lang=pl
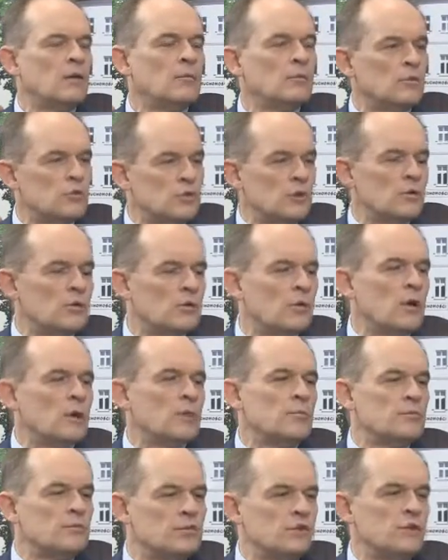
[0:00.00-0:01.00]
muszą
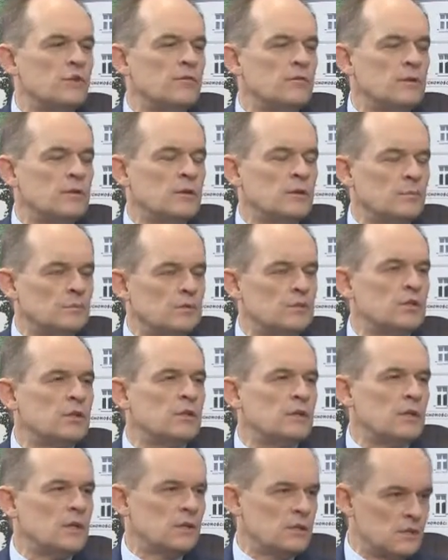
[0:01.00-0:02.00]
przy,
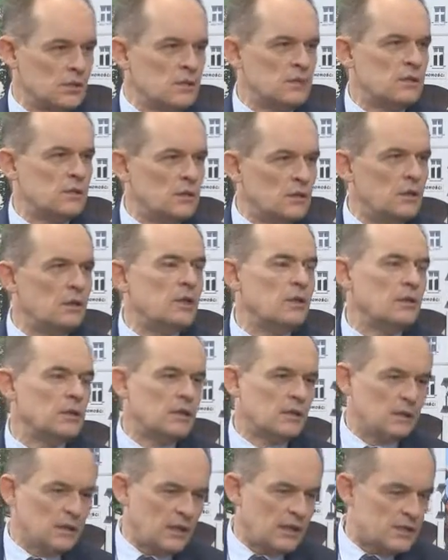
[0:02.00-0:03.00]
przynieść i
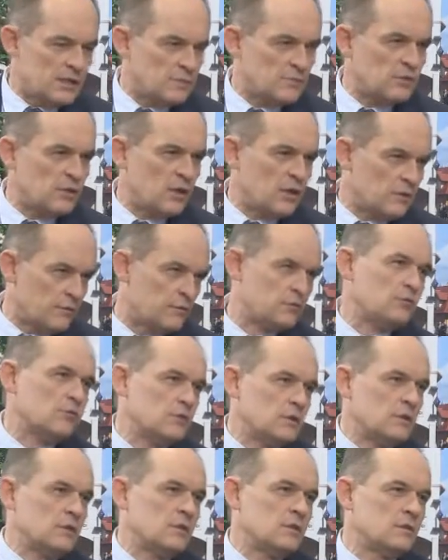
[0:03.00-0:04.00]
ten sprzęt
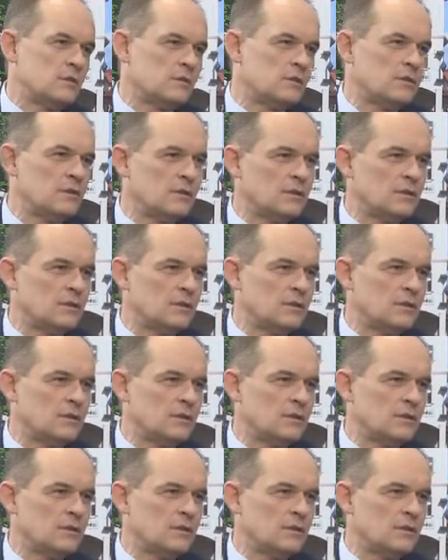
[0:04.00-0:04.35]
wrzucić,